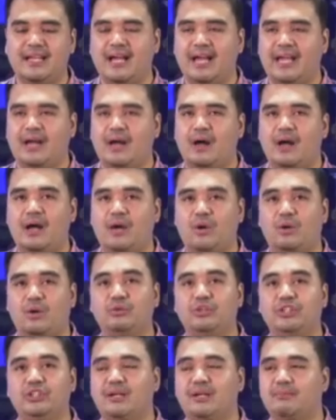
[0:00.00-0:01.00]
uh,
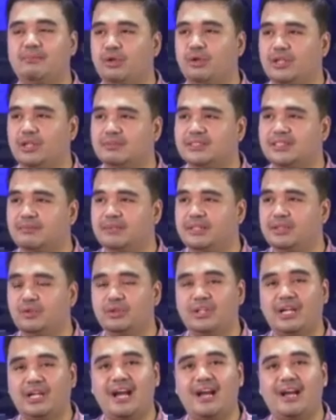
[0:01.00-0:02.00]
communicable. Ibig sabihin ho,
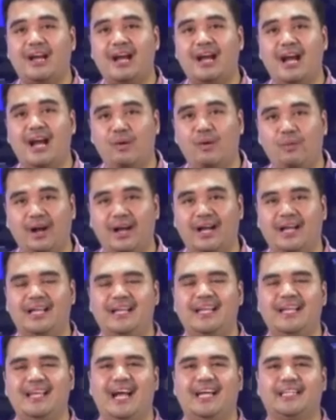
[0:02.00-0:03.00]
nakakahawa.
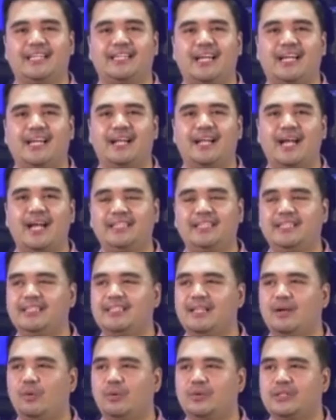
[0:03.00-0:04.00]
At talagang hindi
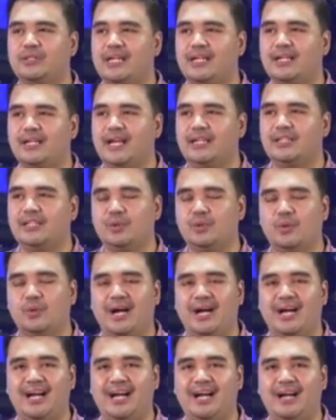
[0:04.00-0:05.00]
na ho talaga ito
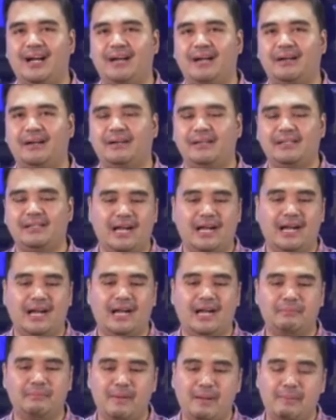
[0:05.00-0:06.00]
uh, uh,
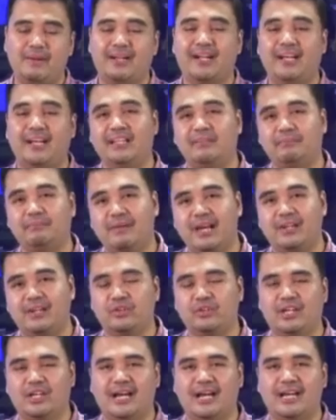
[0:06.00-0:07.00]
mapapagaling pa no,
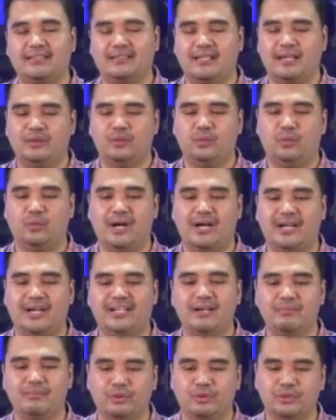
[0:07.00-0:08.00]
ng kahit anong uh,
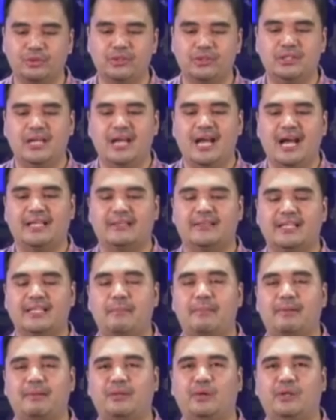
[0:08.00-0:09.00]
gamot. At
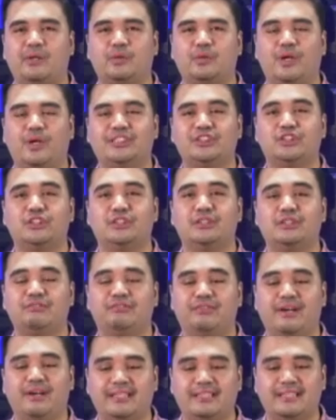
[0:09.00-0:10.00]
dapat ho ito ay
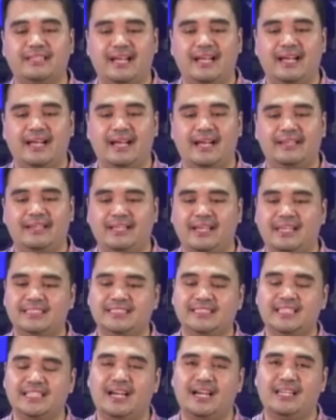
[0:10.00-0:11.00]
certified uh, ng
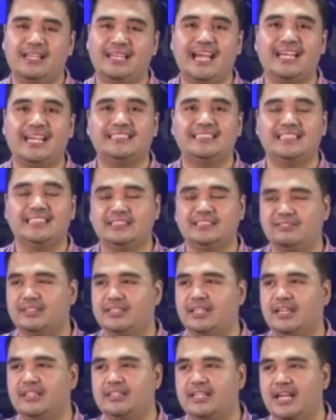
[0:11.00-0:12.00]
isang licensed
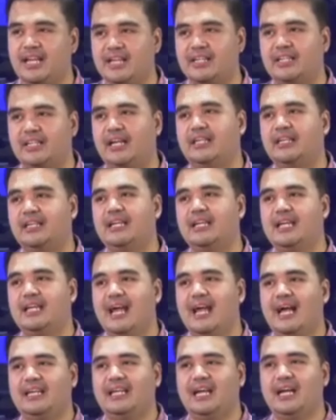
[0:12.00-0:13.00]
veterinarian
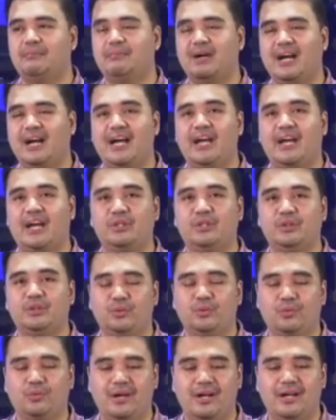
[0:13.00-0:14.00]
ay uh, maaaring
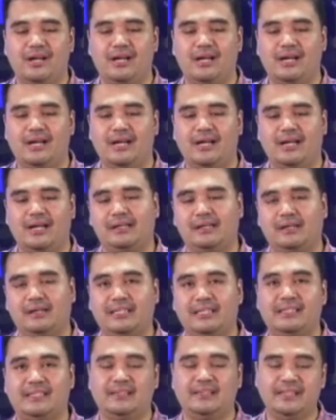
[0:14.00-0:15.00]
yung uh,
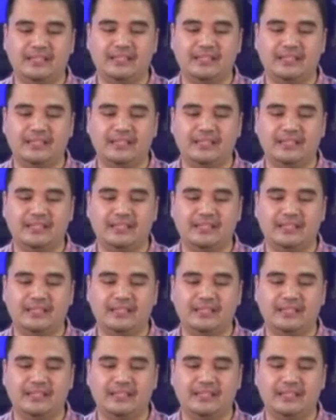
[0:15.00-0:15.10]
kitli ng